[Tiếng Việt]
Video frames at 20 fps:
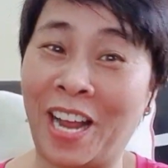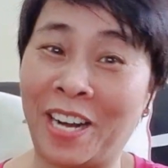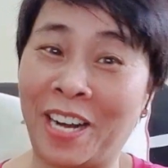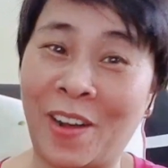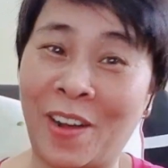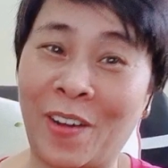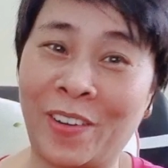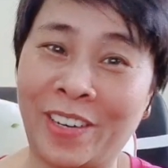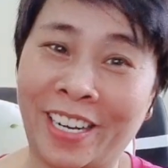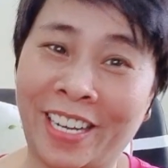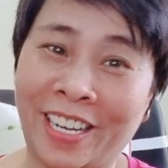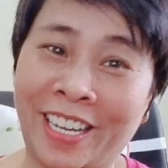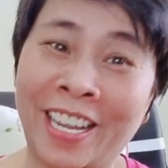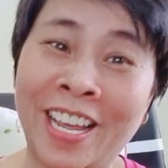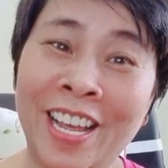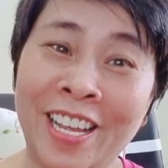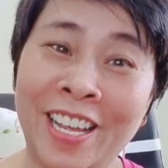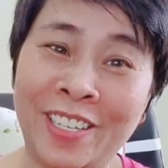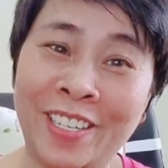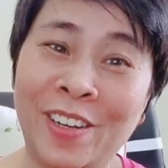cha nội này
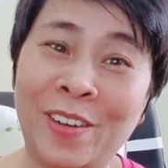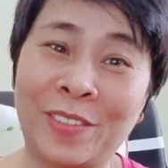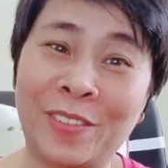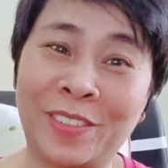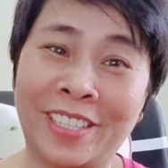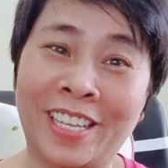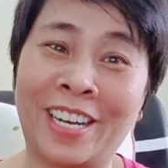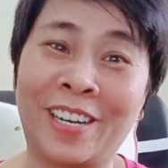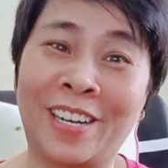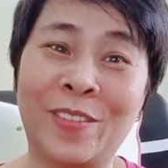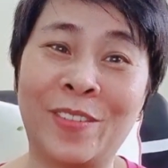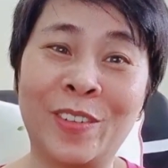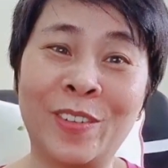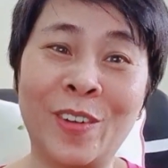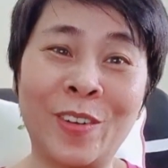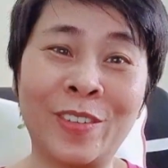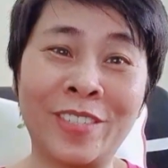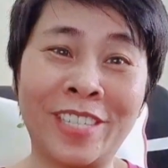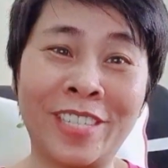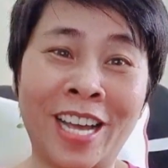dùng từ
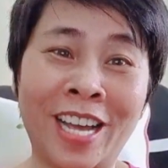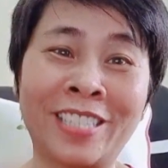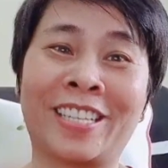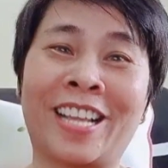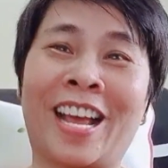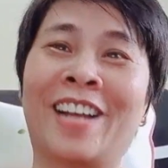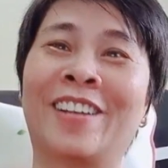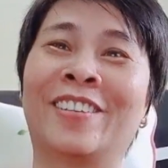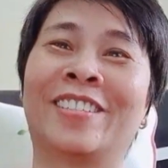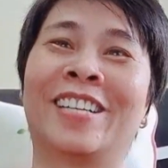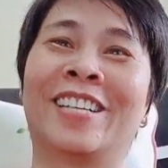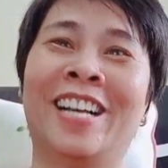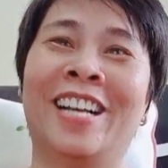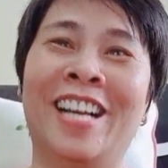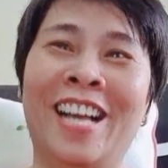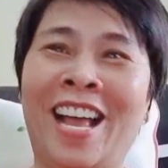muốn đốt chết người ta luôn